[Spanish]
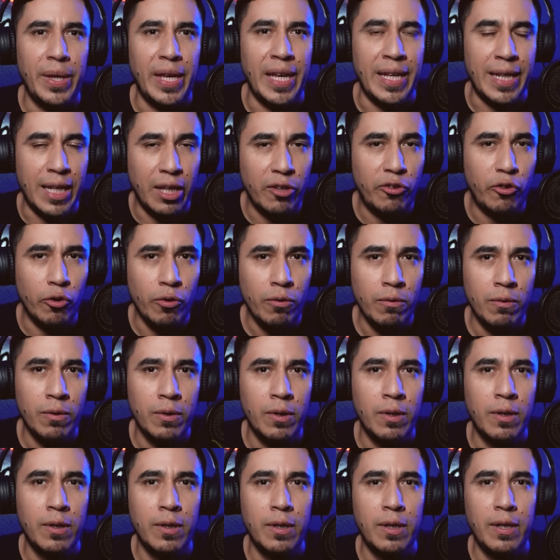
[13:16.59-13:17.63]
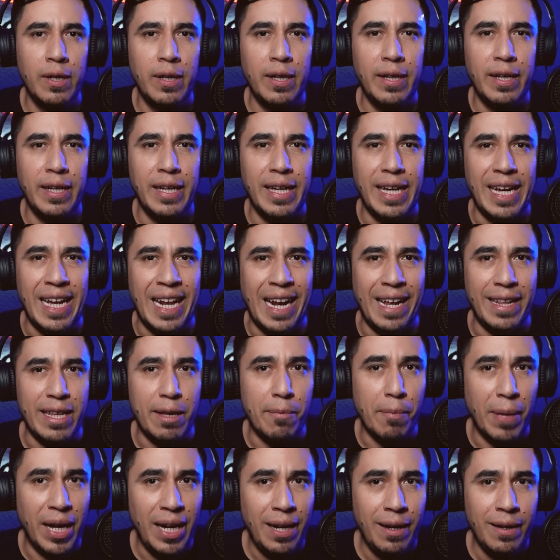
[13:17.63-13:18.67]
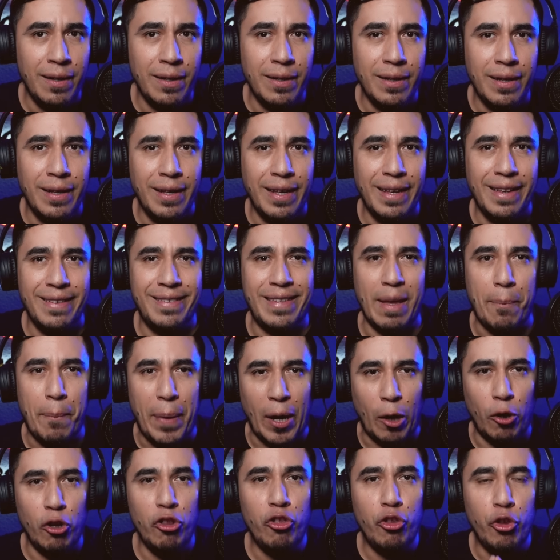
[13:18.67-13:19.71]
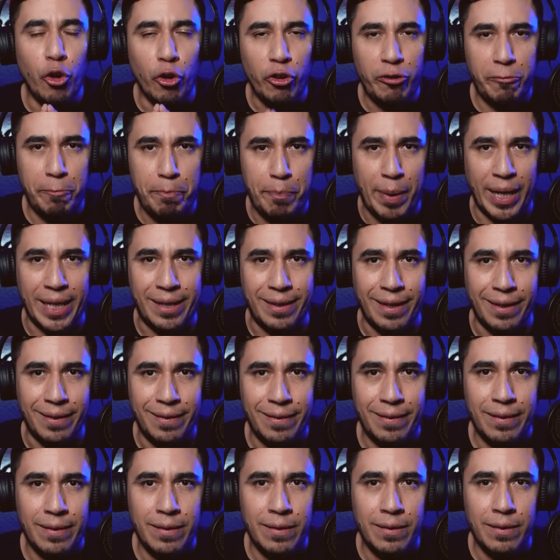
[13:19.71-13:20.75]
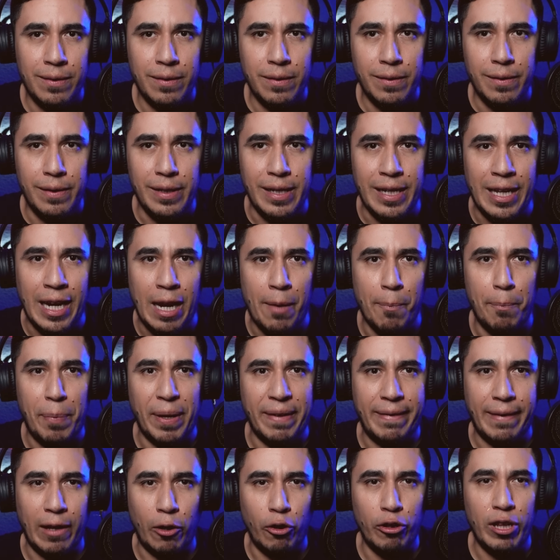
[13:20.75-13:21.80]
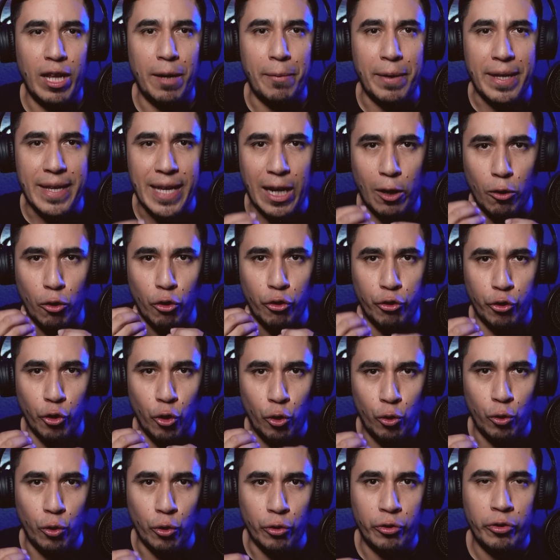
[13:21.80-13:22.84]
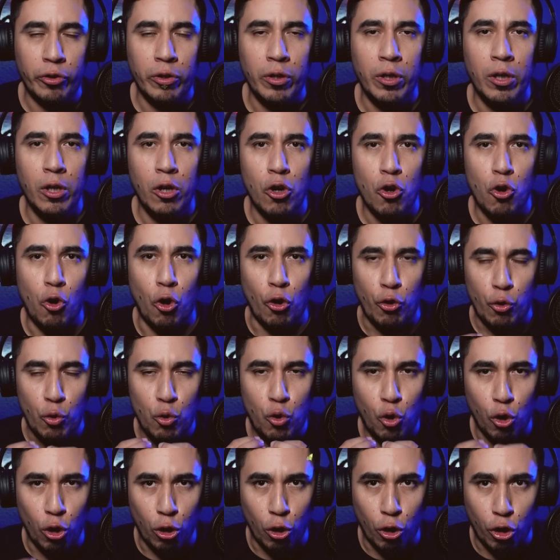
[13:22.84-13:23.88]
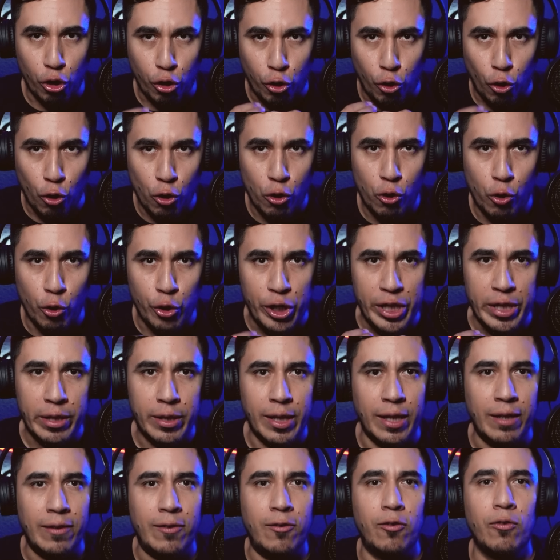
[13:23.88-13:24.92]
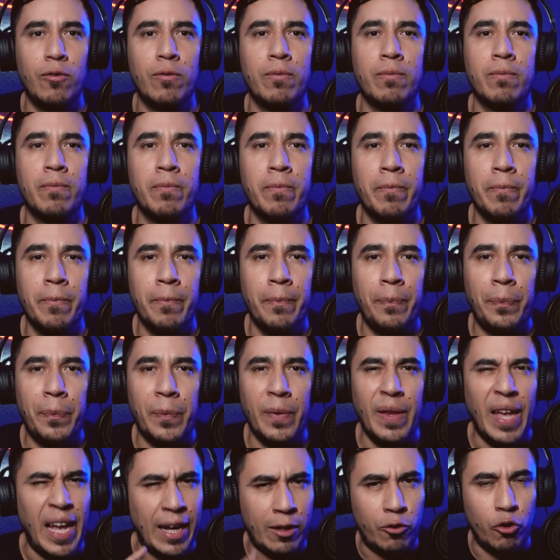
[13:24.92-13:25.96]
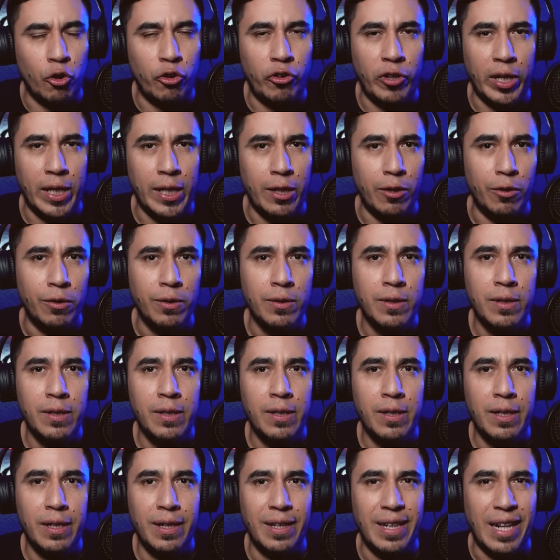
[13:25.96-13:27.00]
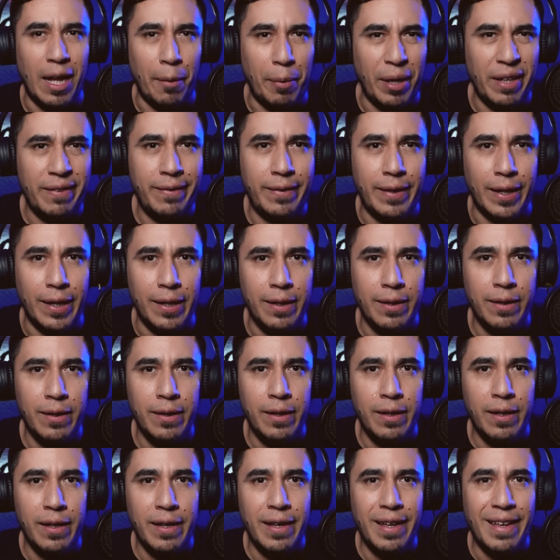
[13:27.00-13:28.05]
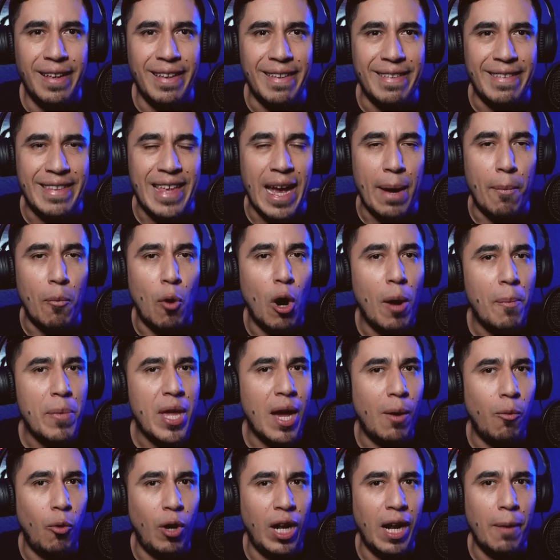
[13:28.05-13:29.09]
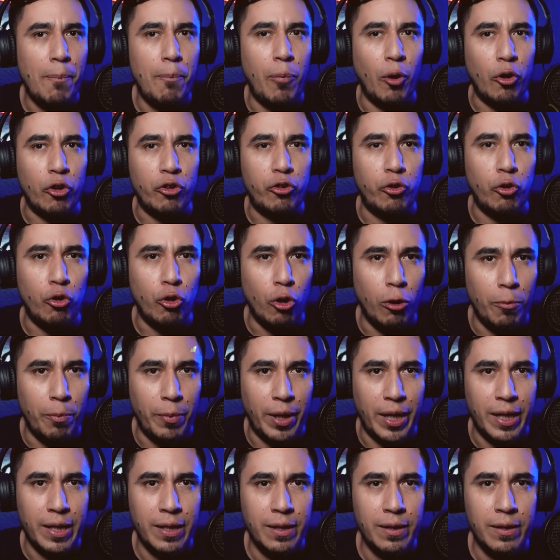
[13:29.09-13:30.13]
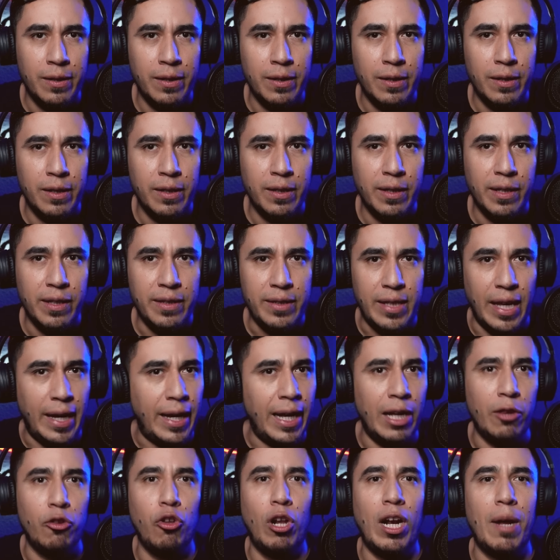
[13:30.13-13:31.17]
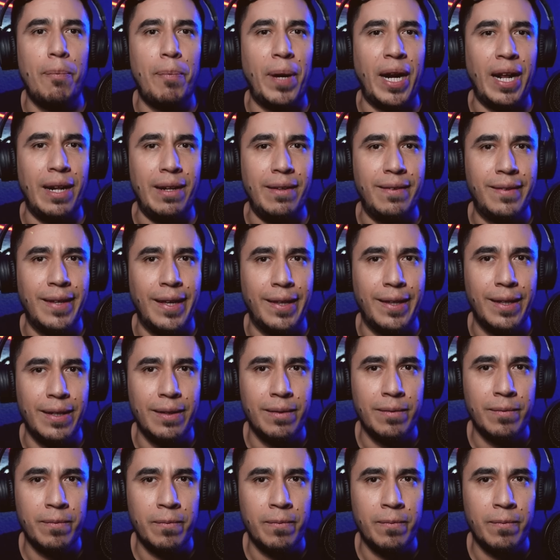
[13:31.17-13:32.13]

En eso, el animal se paró en dos patas y le empezaron a brillar los ojos con un color rojo intenso. Acto seguido, la bestia llamó a mi abuela por su nombre, dejándola paralizada.